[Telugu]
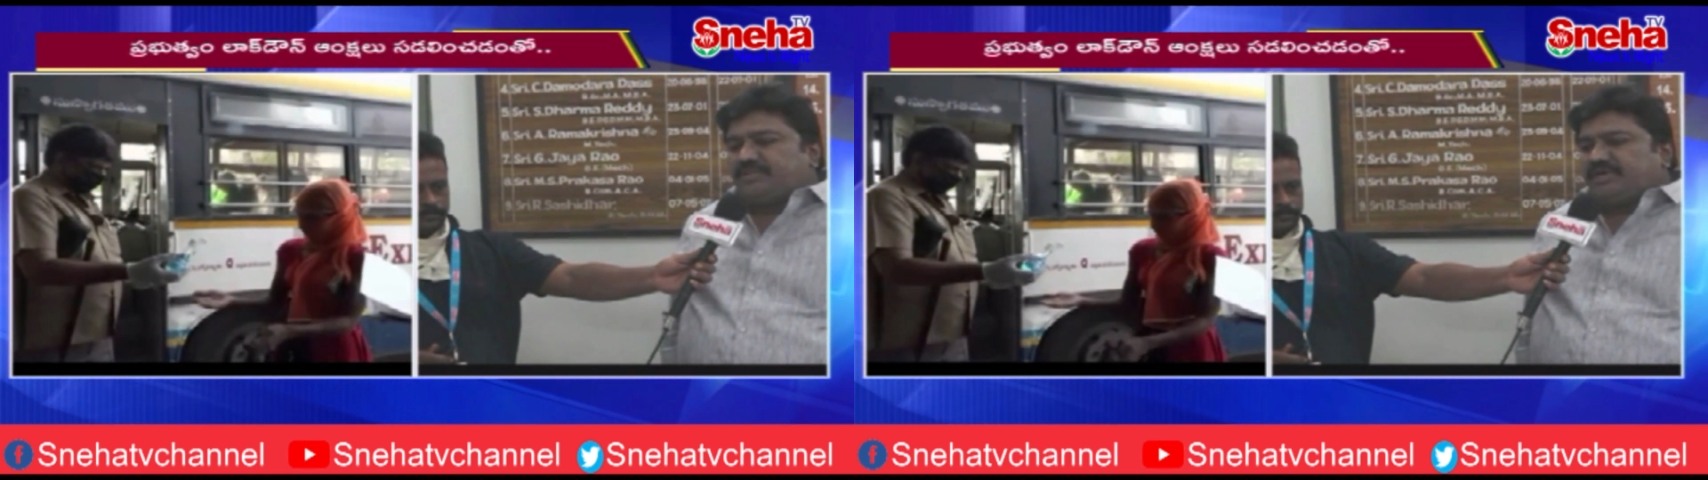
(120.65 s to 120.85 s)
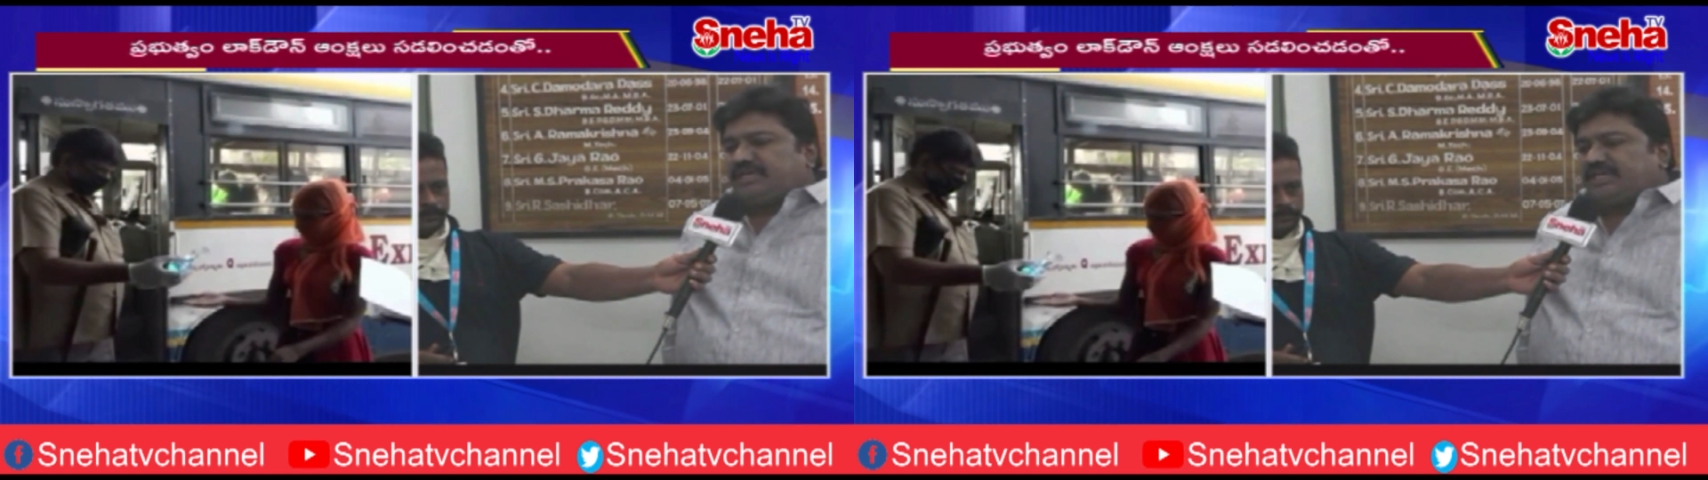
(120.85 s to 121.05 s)

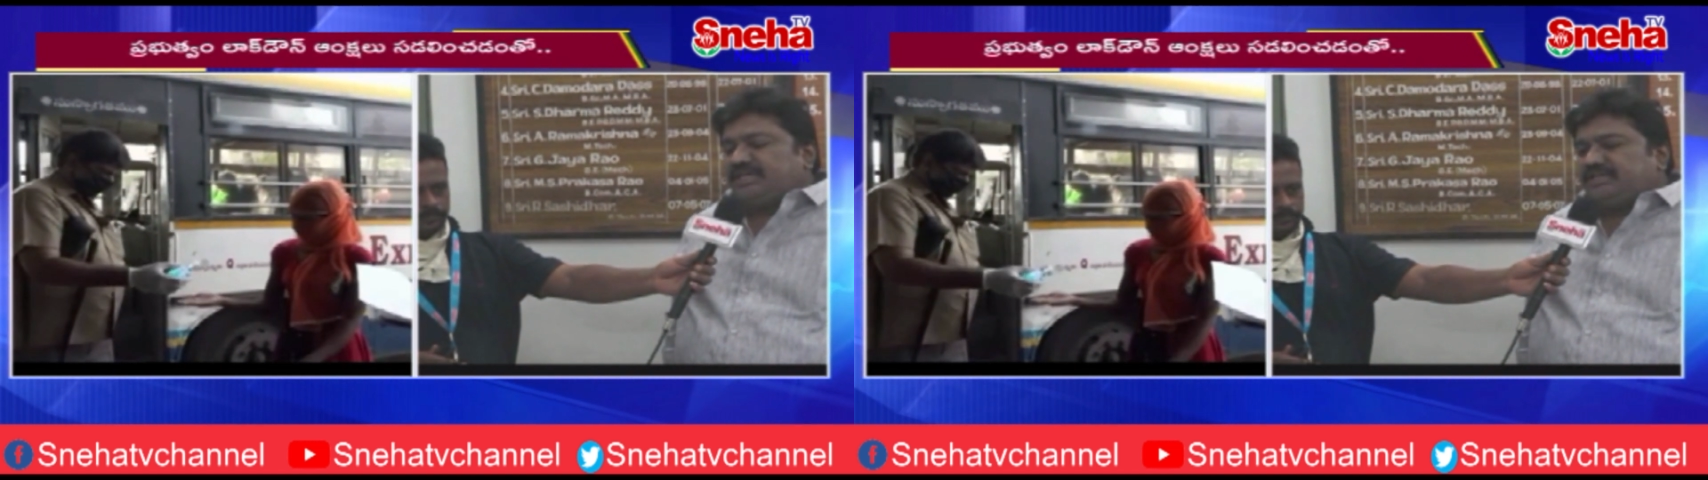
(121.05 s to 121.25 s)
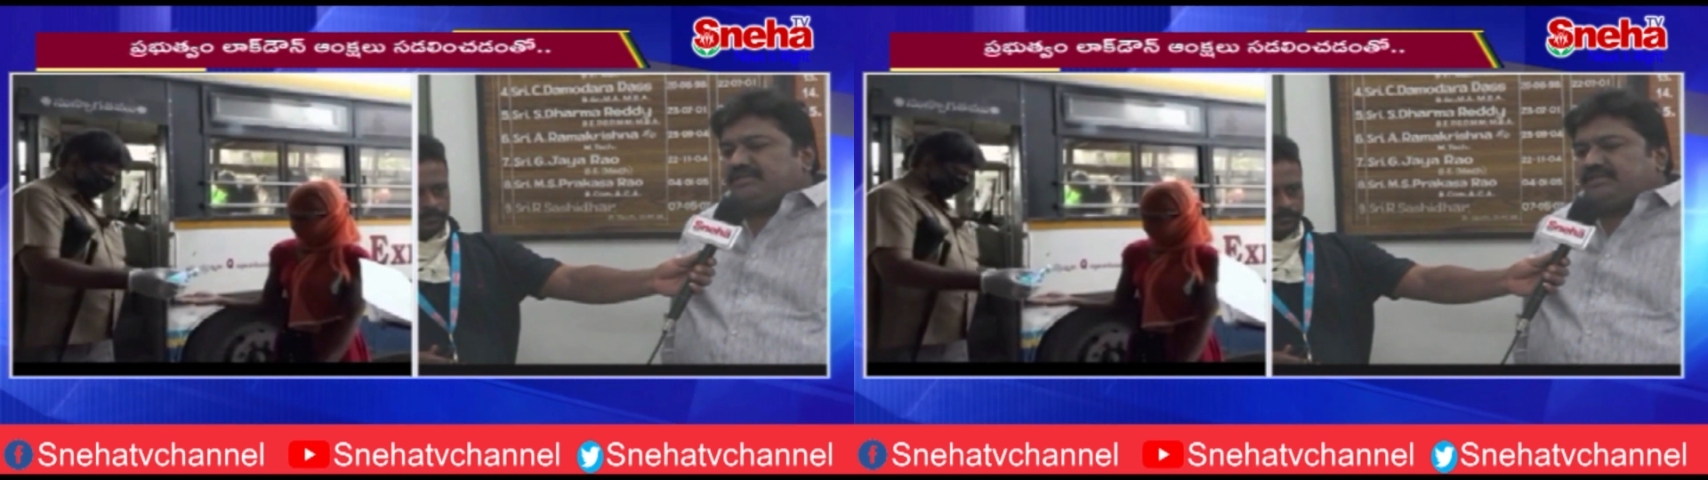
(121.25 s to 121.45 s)
ఏమంటే
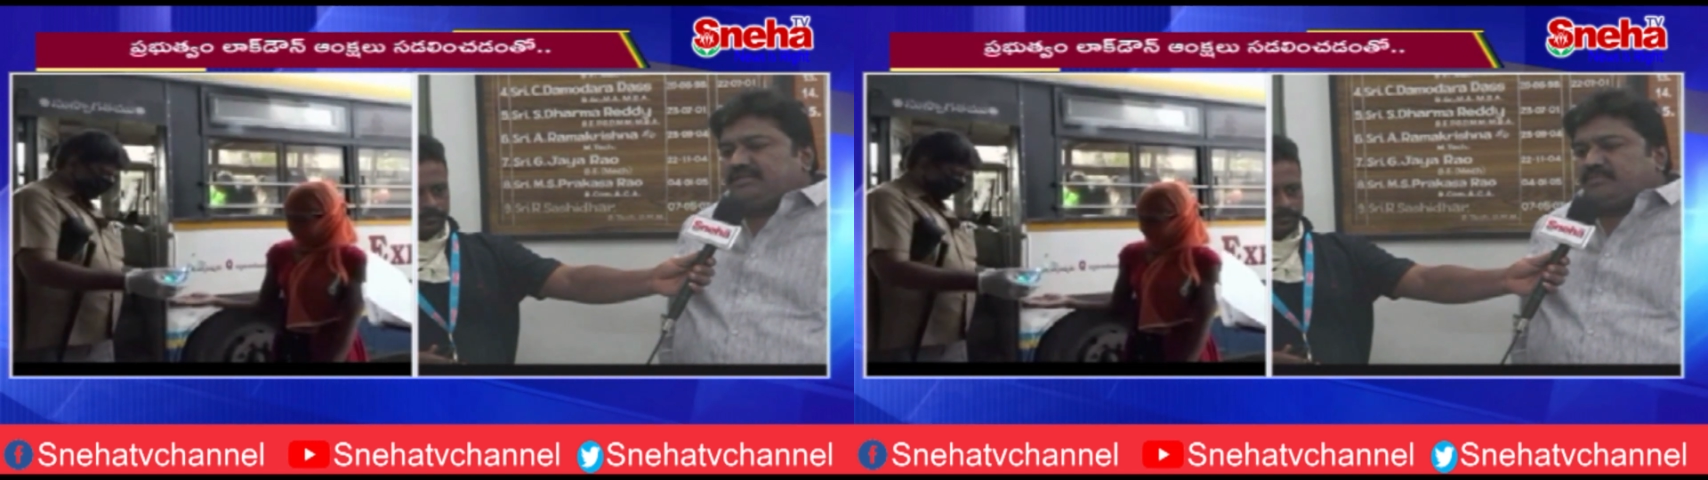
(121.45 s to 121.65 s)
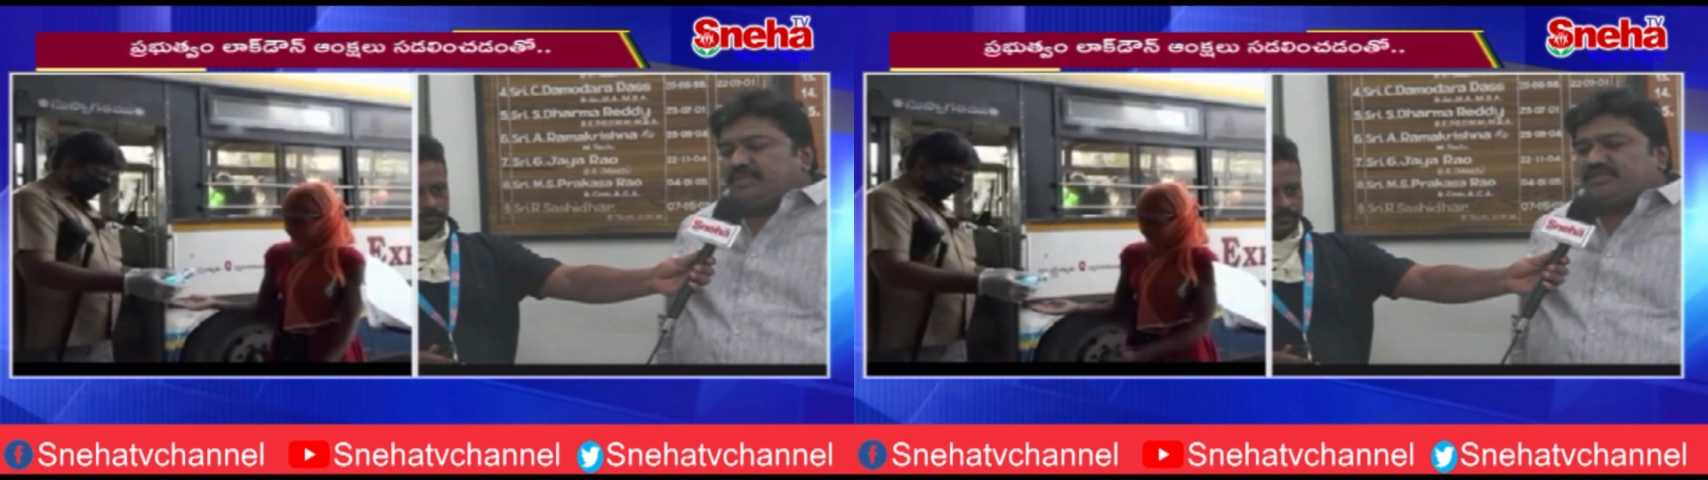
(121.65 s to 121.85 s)

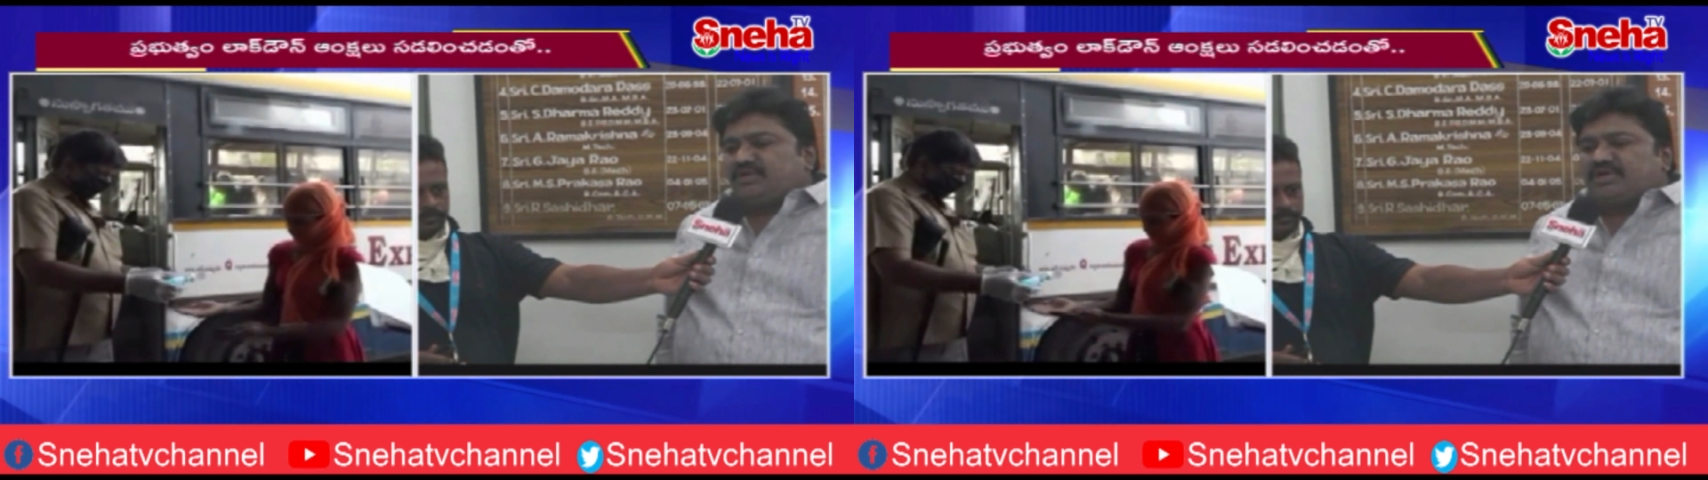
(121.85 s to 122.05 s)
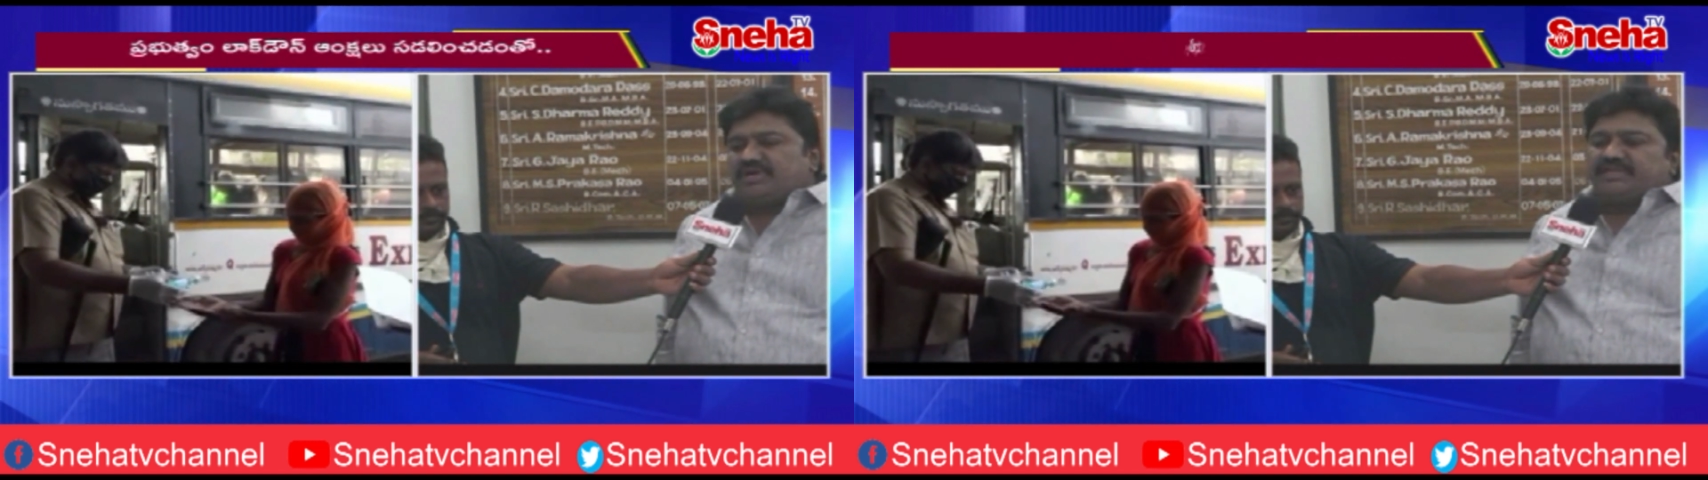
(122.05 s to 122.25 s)

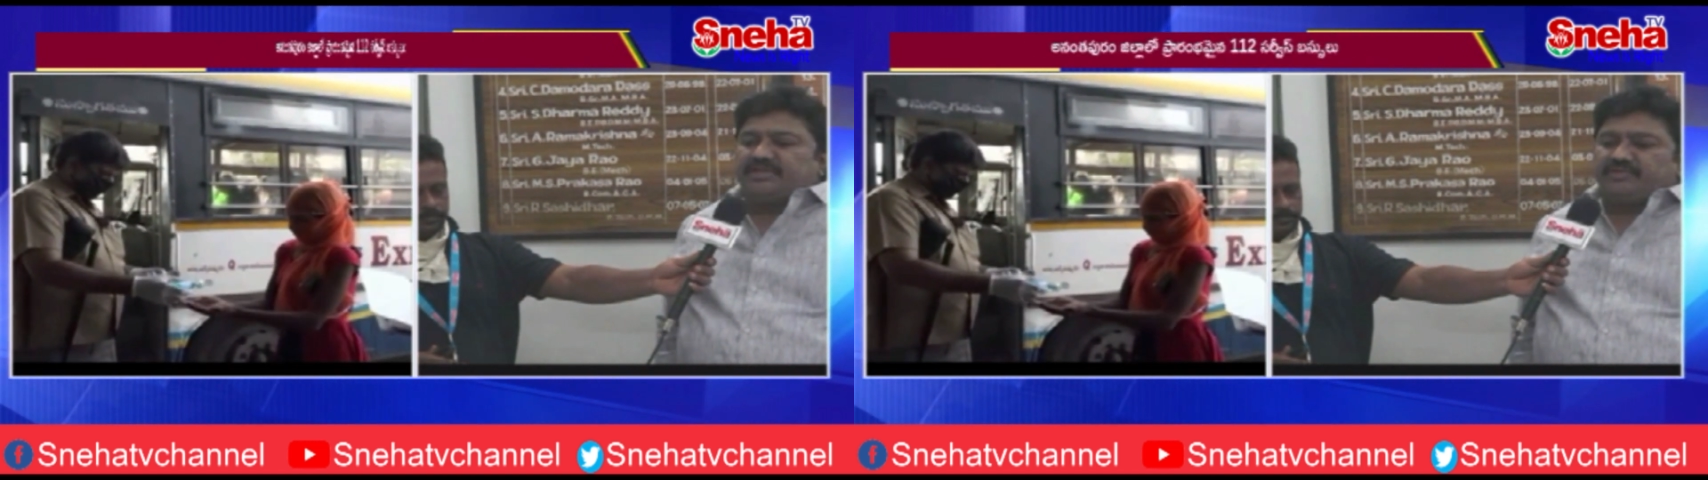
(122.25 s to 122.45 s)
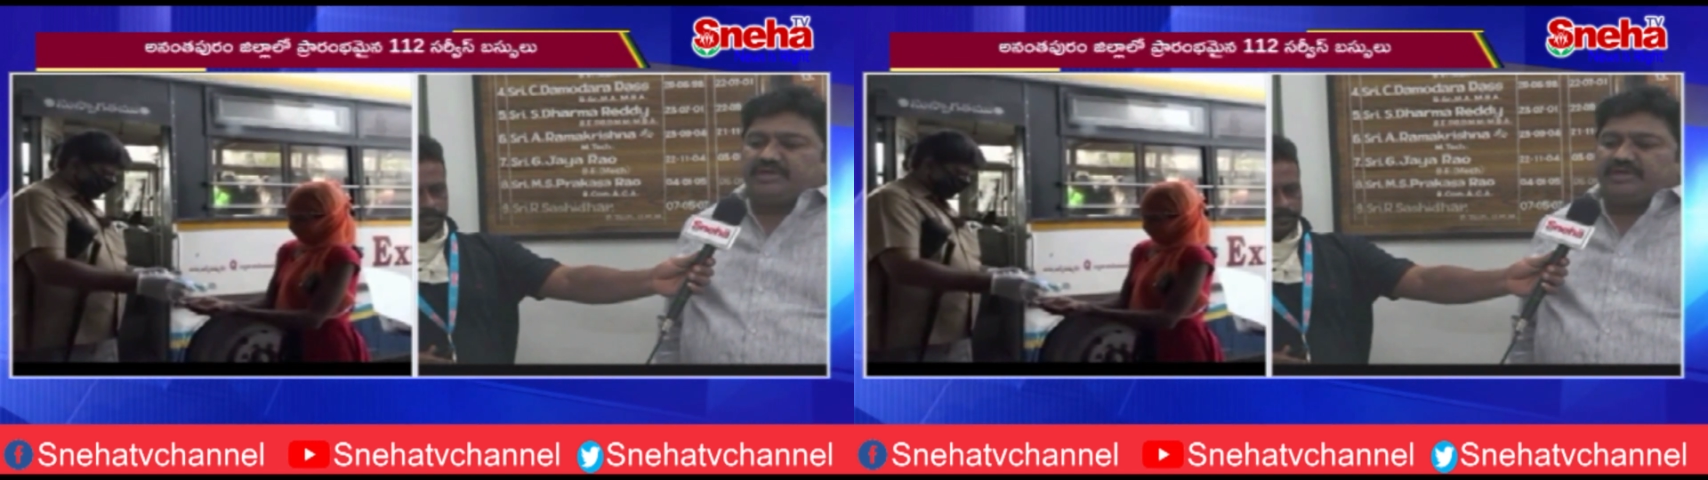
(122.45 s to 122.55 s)
బస్సులో కండక్టర్